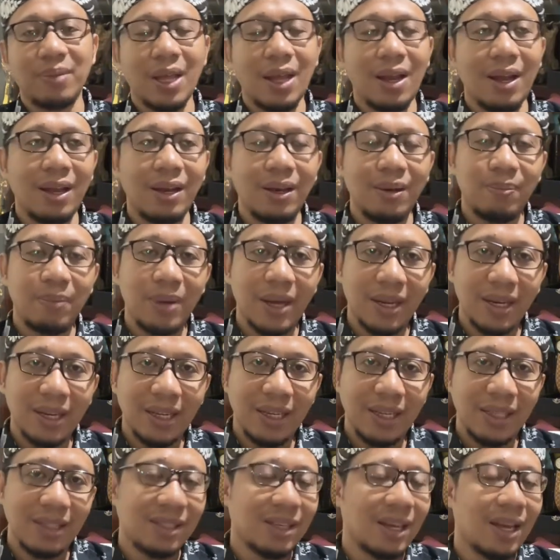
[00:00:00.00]
al
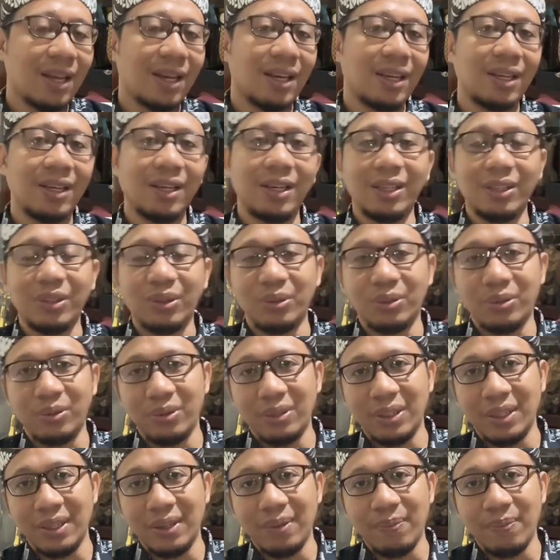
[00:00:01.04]
barid al elektroni